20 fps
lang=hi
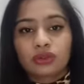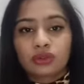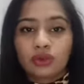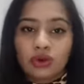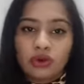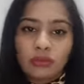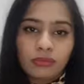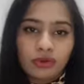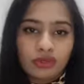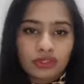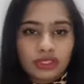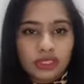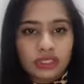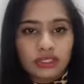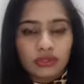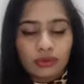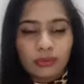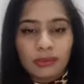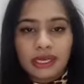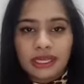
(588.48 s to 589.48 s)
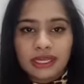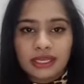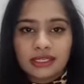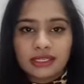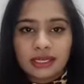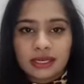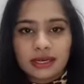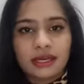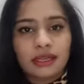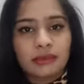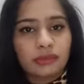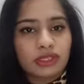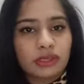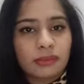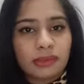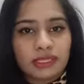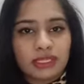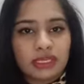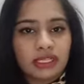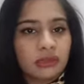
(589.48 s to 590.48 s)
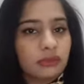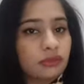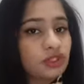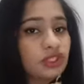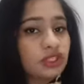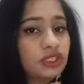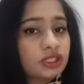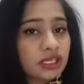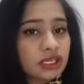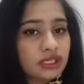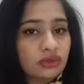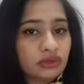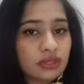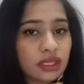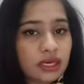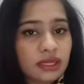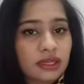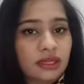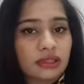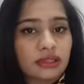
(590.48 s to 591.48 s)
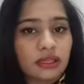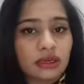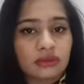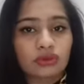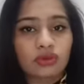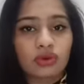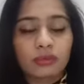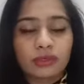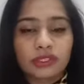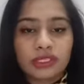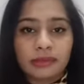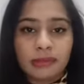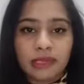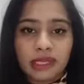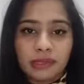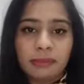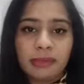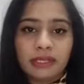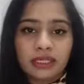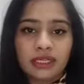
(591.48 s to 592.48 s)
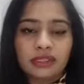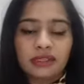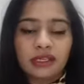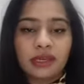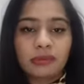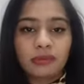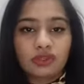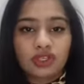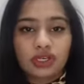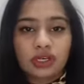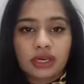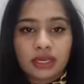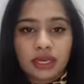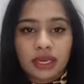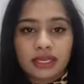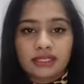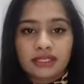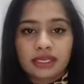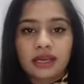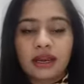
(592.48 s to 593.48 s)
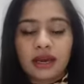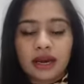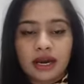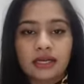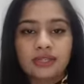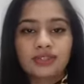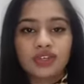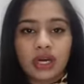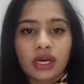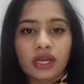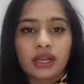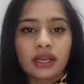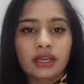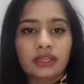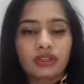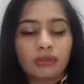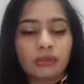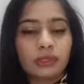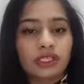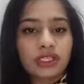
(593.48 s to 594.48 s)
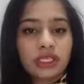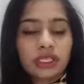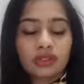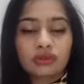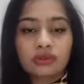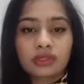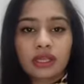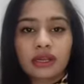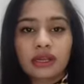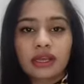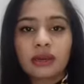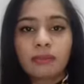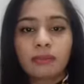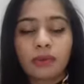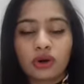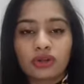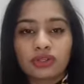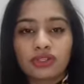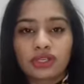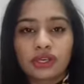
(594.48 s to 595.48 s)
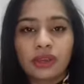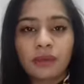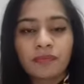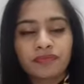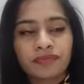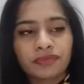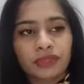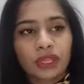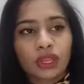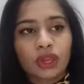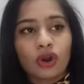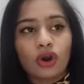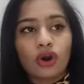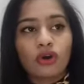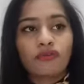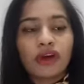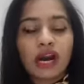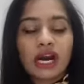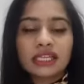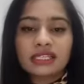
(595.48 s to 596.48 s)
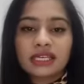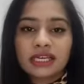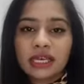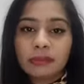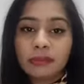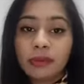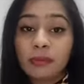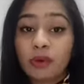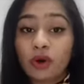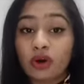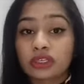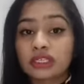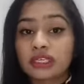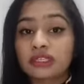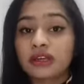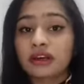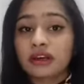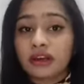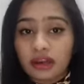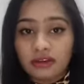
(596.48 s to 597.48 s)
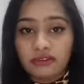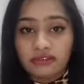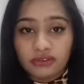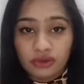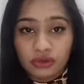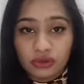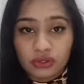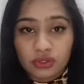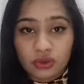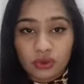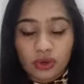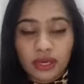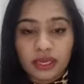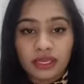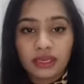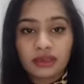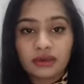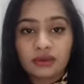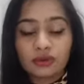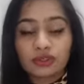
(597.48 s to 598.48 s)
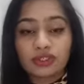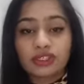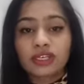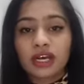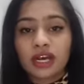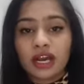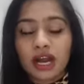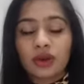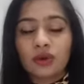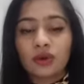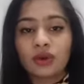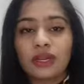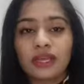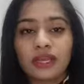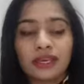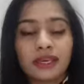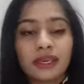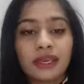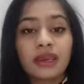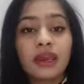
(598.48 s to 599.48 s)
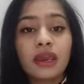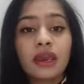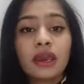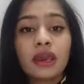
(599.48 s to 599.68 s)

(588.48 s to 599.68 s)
तो मुझे जो मेरी जर्नी मुझे पता थी मुझे स्टैचू सर्किल तक तो मुझे मेरी पता थी कि मुझे कैसे कहाँ जाना है तो मैं स्टैचू सर्किल पहुंची और वहां जाके मैं बहुत ज्यादा कंफ्यूज हो गई उस जगह को लेके